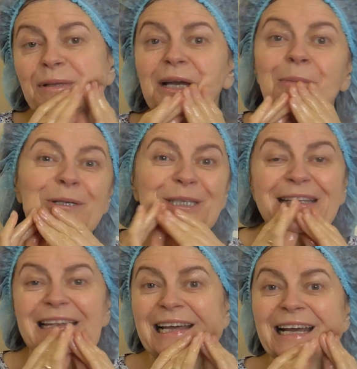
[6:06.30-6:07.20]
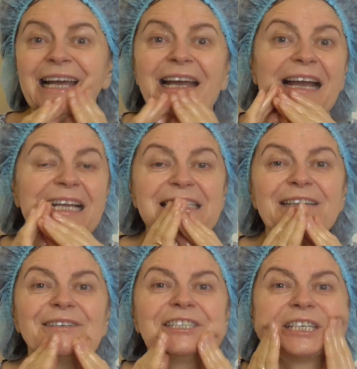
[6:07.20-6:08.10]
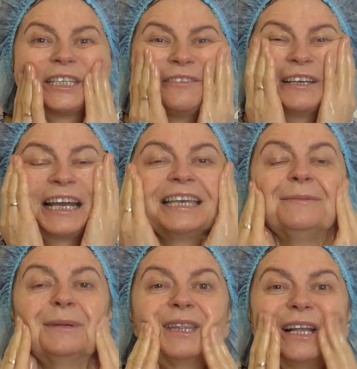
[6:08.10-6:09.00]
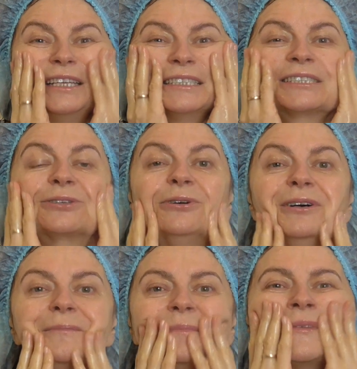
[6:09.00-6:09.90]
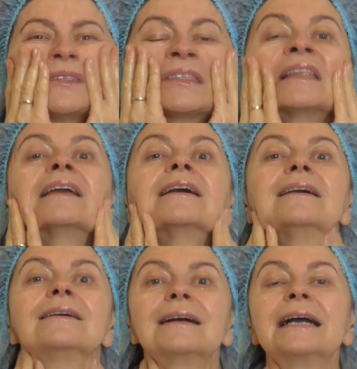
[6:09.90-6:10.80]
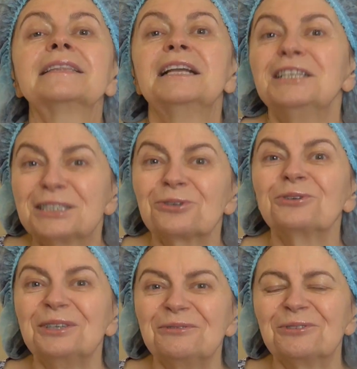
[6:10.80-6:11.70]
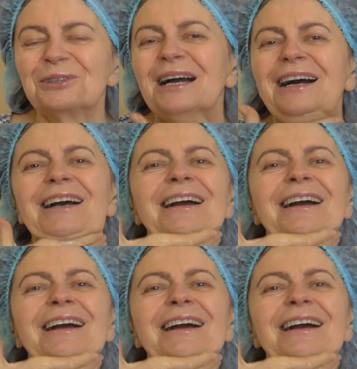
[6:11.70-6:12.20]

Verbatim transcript: потому что для каждого человека именно лицо, э, это лицо его, да.